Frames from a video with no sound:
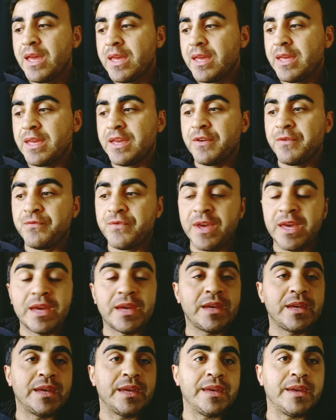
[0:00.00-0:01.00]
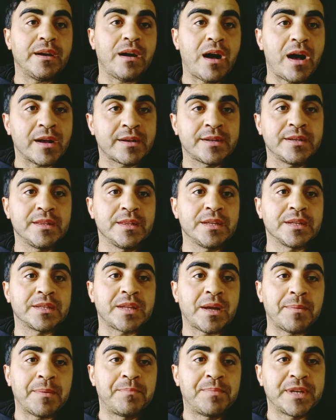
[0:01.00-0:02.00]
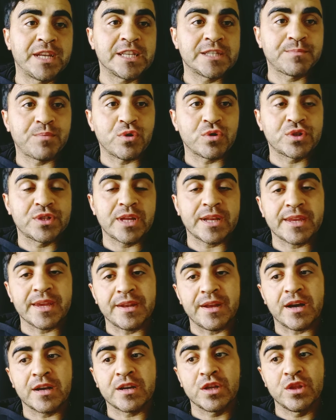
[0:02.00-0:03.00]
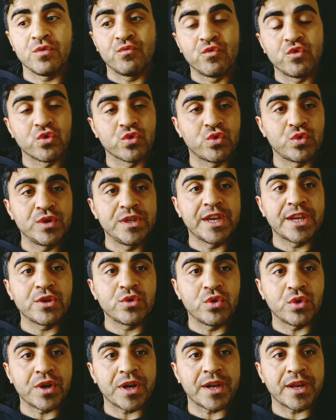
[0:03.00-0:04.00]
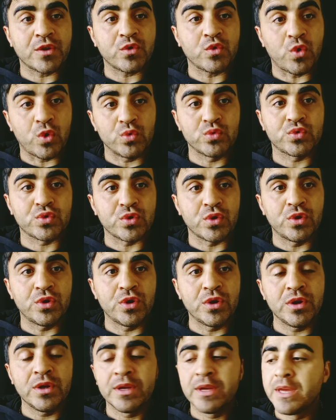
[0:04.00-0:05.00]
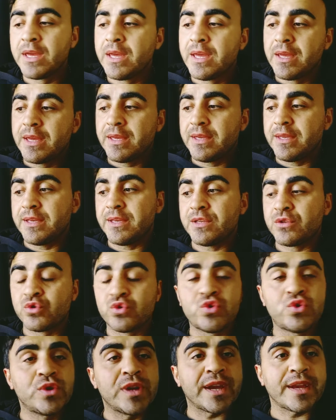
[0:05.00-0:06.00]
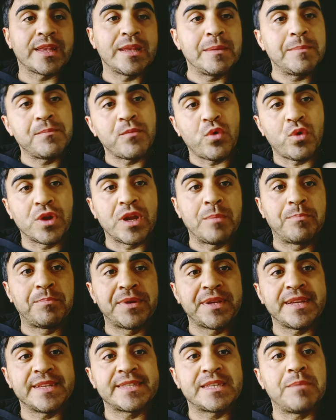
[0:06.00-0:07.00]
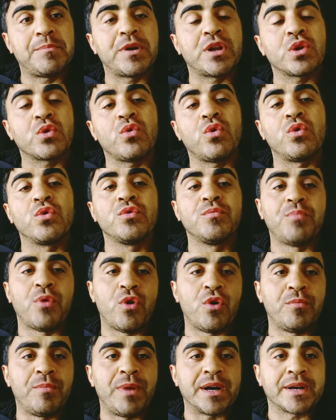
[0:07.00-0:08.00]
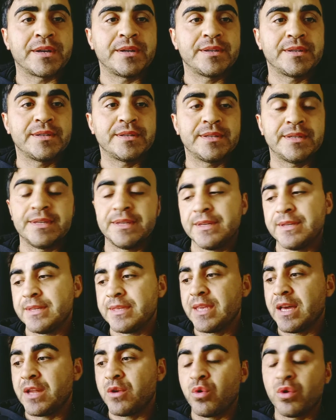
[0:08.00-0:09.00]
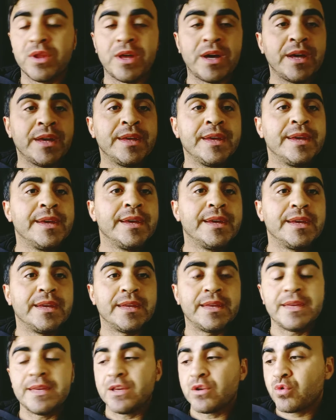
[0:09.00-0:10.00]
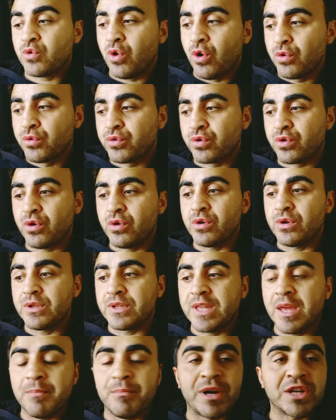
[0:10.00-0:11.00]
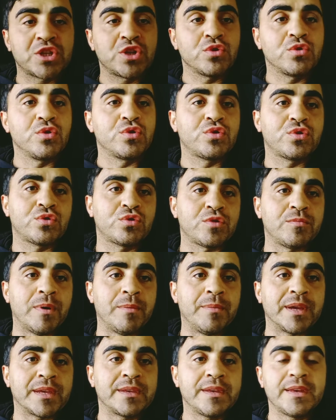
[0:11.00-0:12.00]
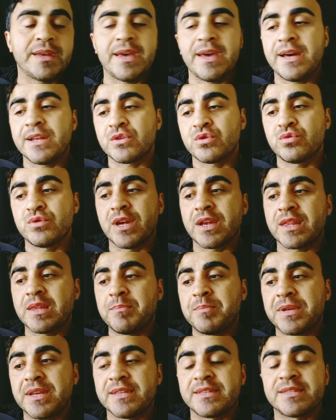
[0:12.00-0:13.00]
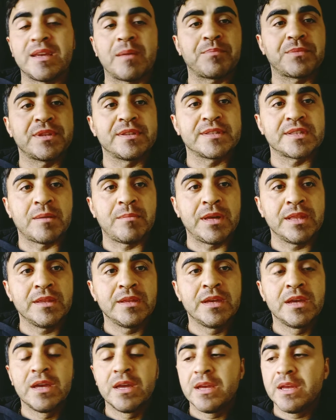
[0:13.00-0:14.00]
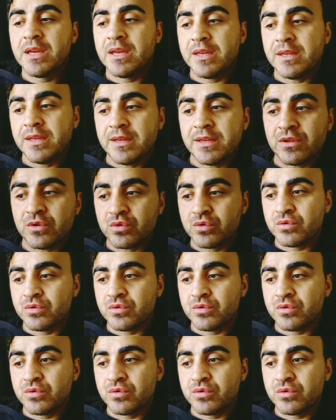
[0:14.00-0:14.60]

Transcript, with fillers: e, ve e, akıllı tabi pres box derken akıllı vurduğun yeri görerek kontrollü e, sürekli ona pres yaparak onu boğmak. E, yani ona e, kontrolde maçı götürtmemek. Eğer sürekli pres yaptığın zaman e,